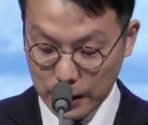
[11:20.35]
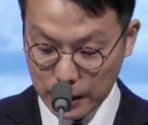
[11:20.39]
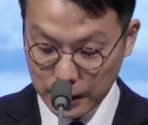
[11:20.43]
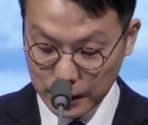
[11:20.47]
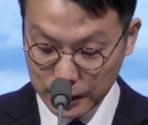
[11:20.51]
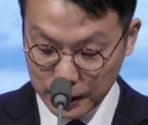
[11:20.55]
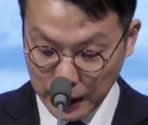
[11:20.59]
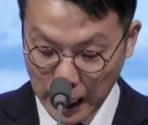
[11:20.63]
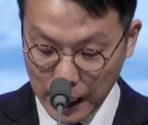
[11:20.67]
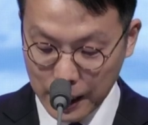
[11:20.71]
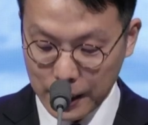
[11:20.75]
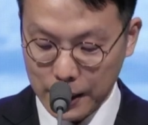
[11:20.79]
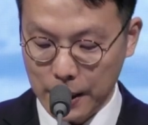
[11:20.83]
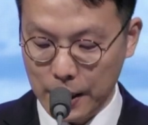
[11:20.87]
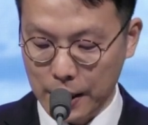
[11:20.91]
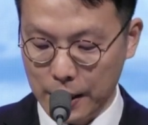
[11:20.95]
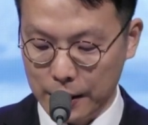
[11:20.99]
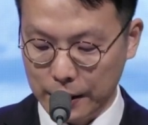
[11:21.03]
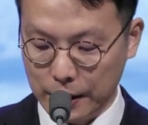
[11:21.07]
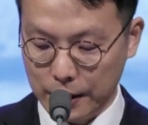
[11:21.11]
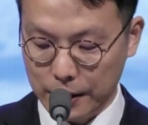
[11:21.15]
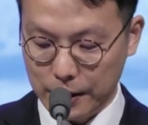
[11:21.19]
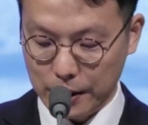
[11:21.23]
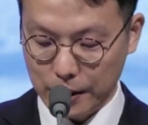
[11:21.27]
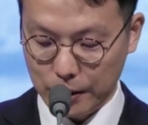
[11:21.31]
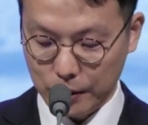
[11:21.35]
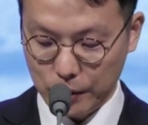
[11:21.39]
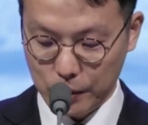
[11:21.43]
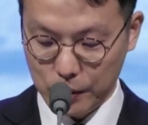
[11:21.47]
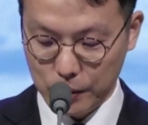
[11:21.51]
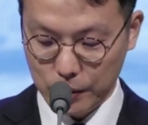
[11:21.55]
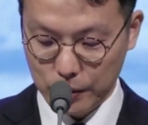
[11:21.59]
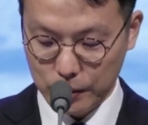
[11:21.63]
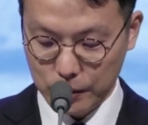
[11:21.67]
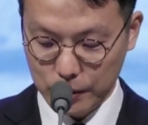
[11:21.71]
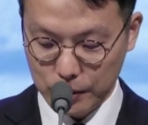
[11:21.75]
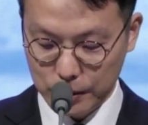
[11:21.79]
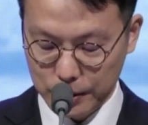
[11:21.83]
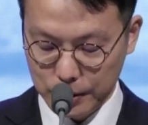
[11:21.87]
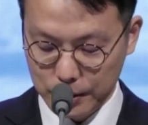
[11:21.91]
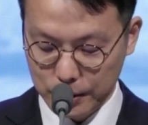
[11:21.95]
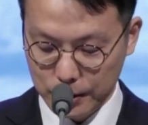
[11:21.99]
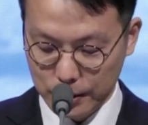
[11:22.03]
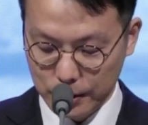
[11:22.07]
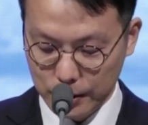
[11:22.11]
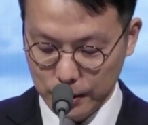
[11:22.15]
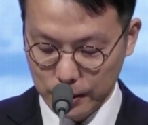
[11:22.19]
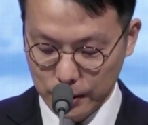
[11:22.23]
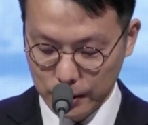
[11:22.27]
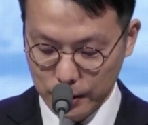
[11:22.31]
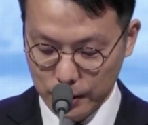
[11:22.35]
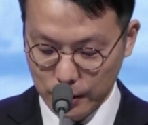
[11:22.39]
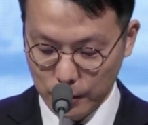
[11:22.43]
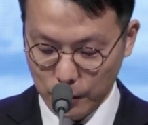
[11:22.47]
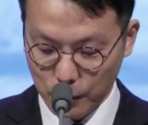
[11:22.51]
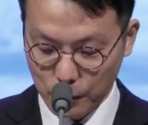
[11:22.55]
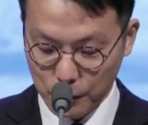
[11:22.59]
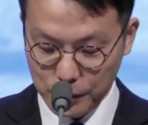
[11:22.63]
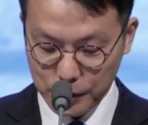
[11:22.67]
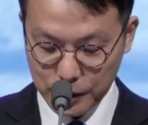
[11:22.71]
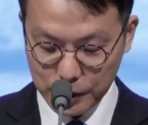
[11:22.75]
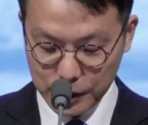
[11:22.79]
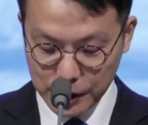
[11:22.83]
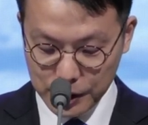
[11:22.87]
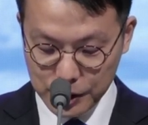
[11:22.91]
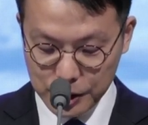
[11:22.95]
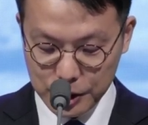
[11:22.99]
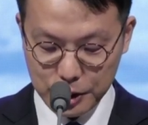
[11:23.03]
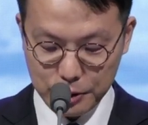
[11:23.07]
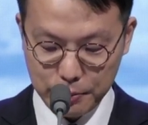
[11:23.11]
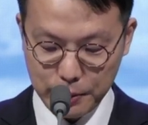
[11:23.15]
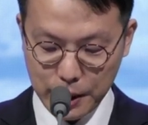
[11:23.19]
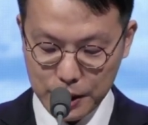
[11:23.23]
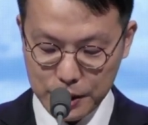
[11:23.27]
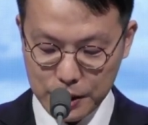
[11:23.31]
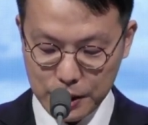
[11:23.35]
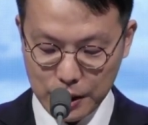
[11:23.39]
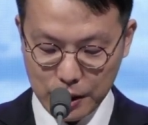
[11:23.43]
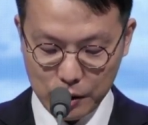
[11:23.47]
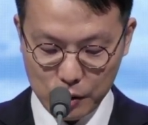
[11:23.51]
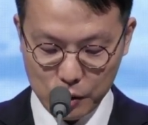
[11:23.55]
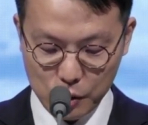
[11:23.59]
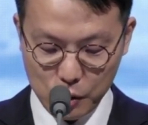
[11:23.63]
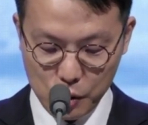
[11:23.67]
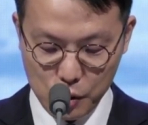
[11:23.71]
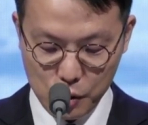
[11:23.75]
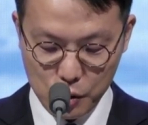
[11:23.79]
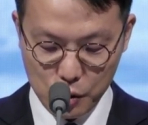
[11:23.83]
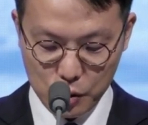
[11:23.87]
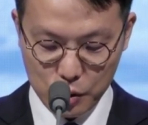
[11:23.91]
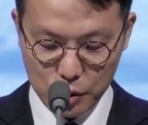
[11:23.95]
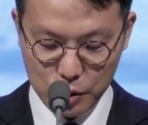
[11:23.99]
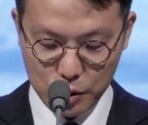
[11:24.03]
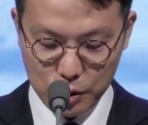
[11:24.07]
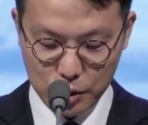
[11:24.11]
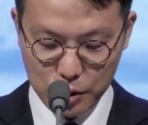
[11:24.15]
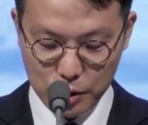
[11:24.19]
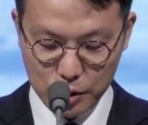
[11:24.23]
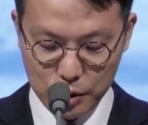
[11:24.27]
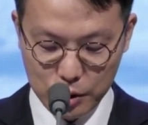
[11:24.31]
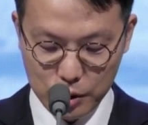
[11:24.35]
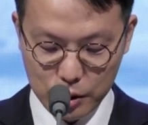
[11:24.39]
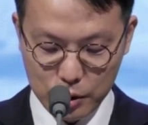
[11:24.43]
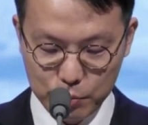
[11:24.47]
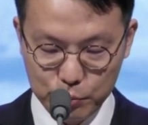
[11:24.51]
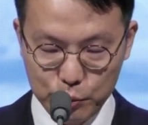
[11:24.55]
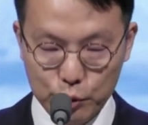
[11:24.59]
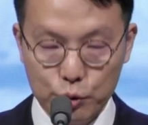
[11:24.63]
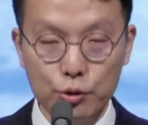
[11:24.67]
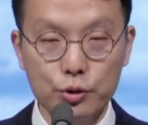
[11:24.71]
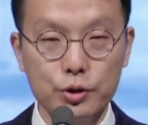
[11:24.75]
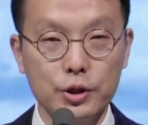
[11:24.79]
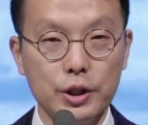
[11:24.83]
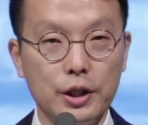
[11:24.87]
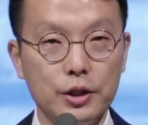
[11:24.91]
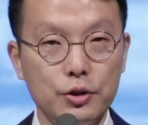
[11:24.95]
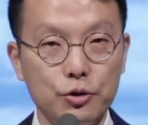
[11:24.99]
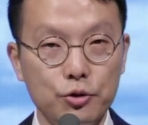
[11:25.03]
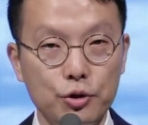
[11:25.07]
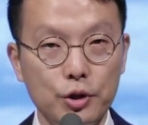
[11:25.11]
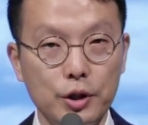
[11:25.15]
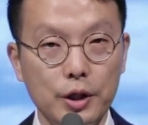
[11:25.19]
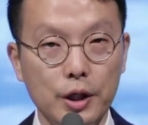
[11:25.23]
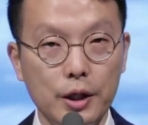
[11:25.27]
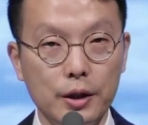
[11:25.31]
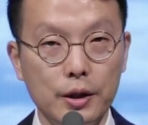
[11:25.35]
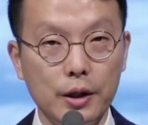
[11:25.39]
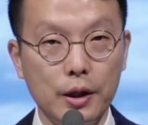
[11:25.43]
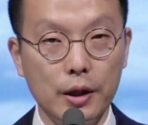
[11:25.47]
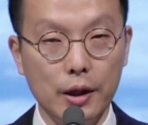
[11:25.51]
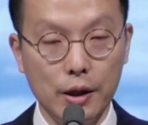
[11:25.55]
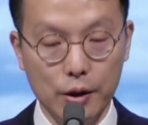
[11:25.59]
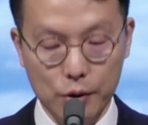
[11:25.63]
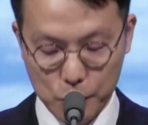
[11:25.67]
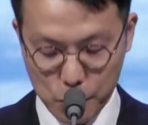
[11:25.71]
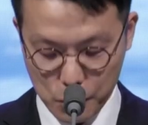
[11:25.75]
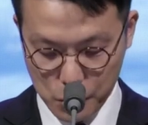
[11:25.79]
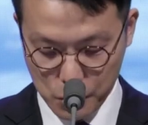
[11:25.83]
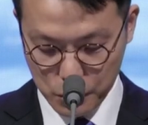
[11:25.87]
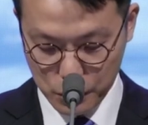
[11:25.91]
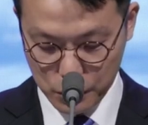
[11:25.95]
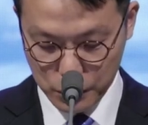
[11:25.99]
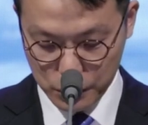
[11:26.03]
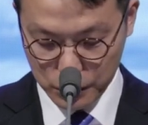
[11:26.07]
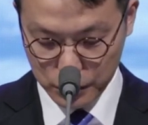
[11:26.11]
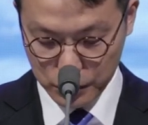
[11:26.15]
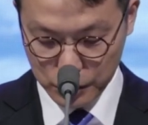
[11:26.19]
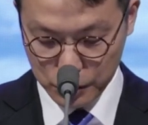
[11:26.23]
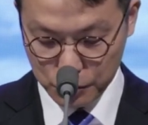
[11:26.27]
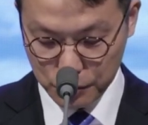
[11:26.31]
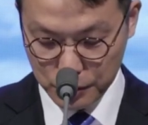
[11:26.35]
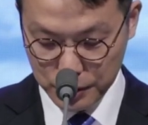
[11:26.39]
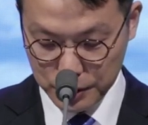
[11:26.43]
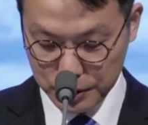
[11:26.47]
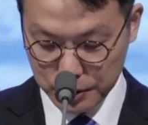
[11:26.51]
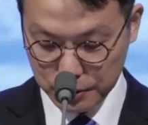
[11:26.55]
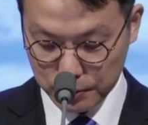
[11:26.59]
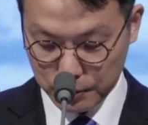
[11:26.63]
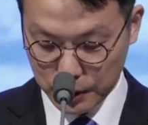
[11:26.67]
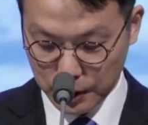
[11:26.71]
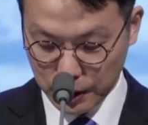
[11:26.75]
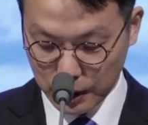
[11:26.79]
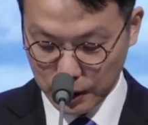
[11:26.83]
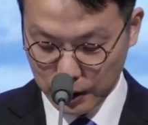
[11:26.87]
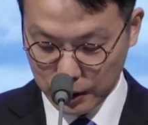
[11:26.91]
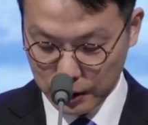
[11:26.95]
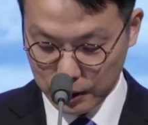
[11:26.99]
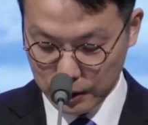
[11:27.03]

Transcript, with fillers: 낫게 해달라고, 오늘 기침하지 않고 푹 잘 수 있게 해달라고 기도했습니다.